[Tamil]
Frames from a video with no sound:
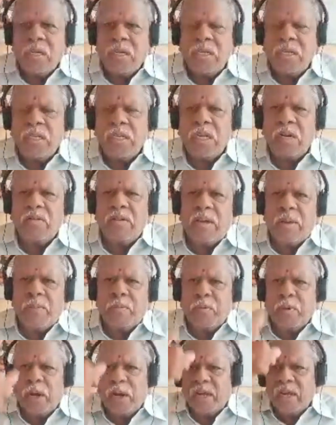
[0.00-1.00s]
சிலுவை
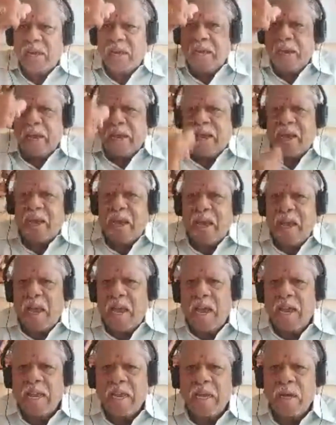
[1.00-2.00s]
போல இங்கே
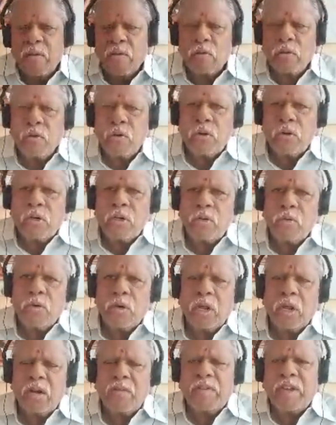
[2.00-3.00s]
அங்கே தொட்டு
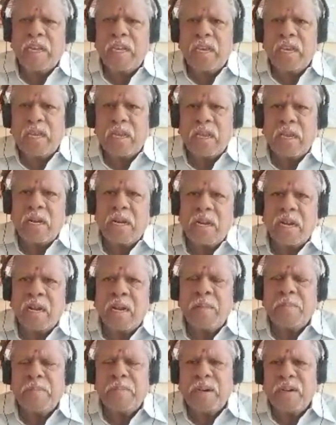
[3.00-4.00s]
உணர்வை
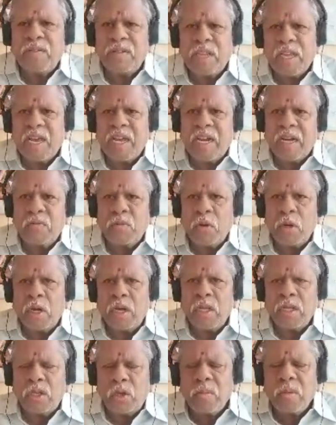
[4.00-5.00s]
நிலைப்படுவதை அறிவோம் அது
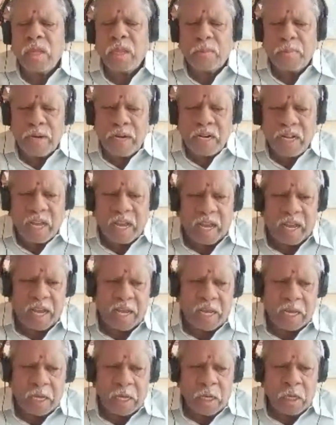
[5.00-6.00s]
யோகா சம்பந்தப்பட்ட
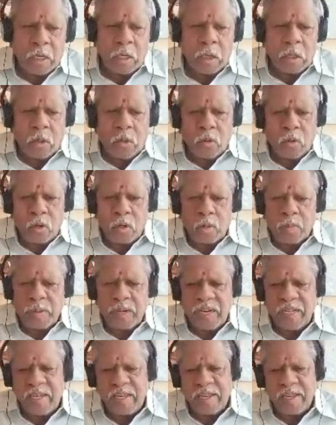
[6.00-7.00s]
ஒரு
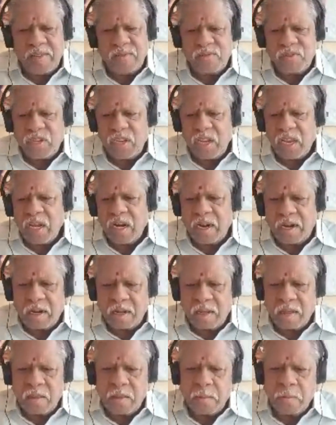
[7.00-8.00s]
பெரிய சீக்ரெட்
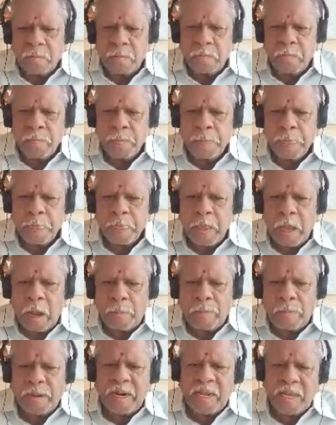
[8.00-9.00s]
அது அப்படி